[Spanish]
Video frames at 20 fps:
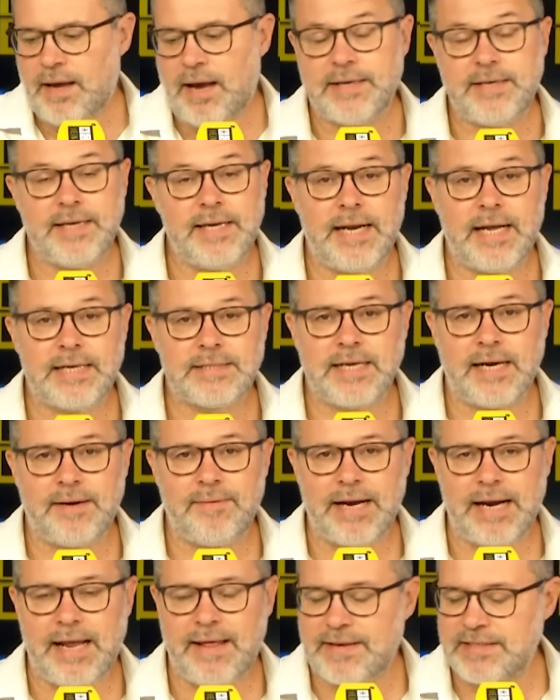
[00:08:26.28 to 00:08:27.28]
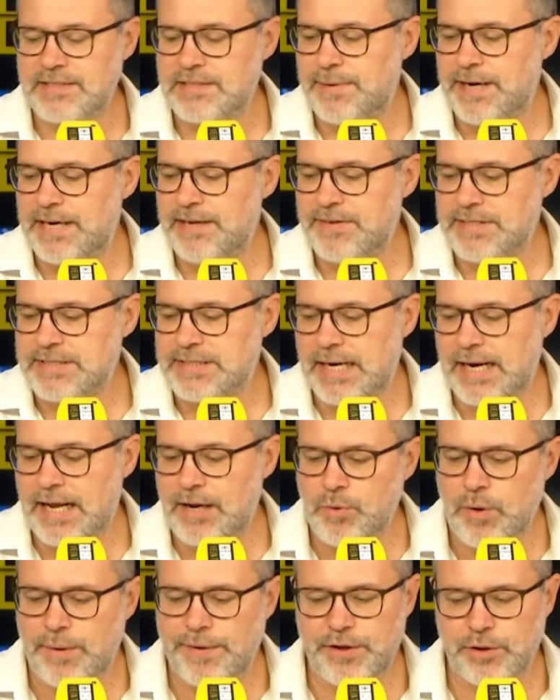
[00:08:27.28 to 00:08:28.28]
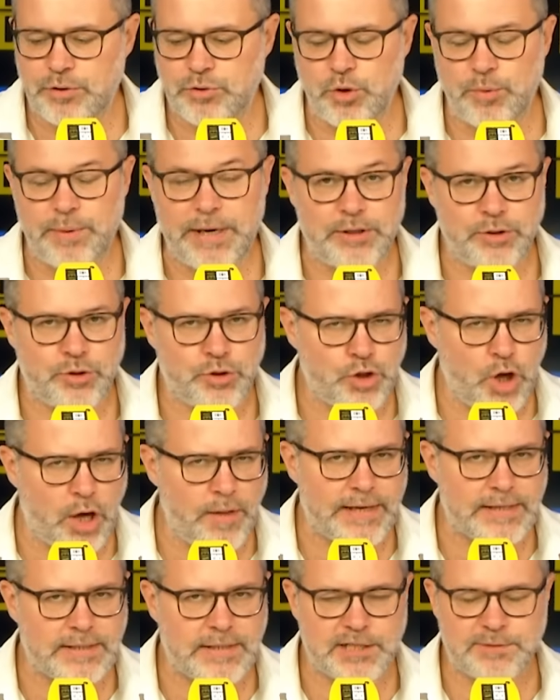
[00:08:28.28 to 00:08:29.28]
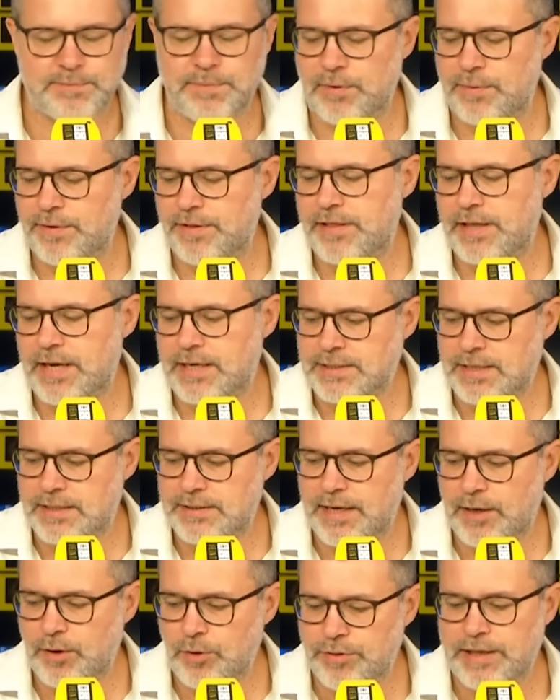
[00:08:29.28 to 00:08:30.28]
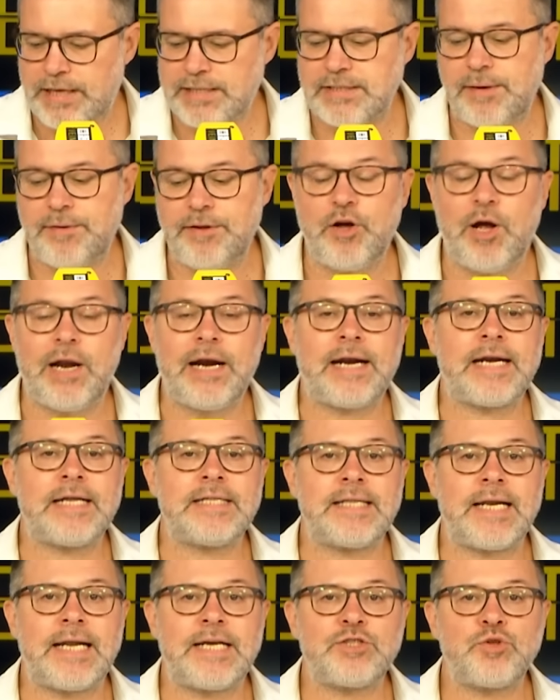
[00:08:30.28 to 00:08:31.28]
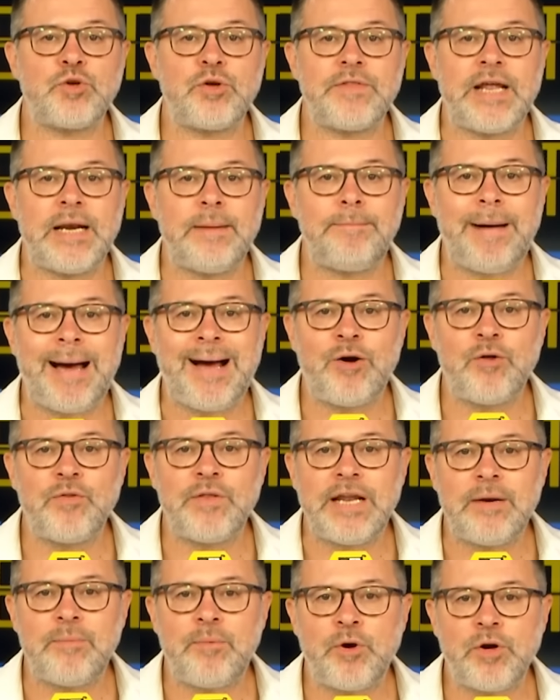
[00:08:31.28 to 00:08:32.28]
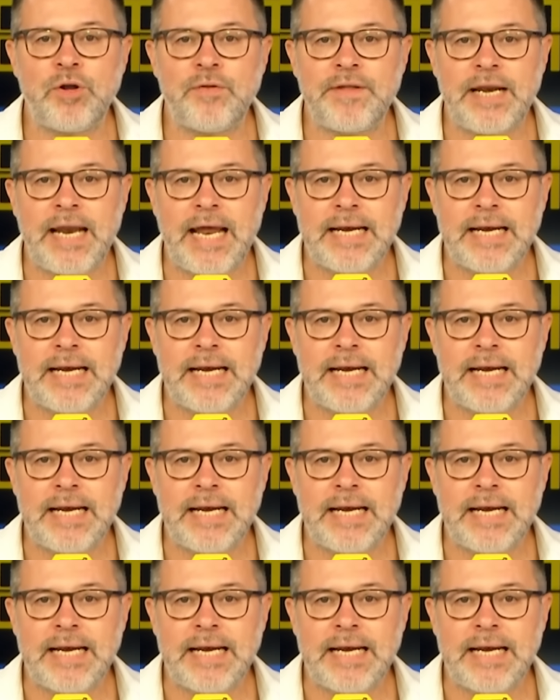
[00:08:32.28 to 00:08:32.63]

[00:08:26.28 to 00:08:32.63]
Allí la chavalada se manifestará el 9 de octubre en todas las provincias andaluzas debido al retraso del pago del bono del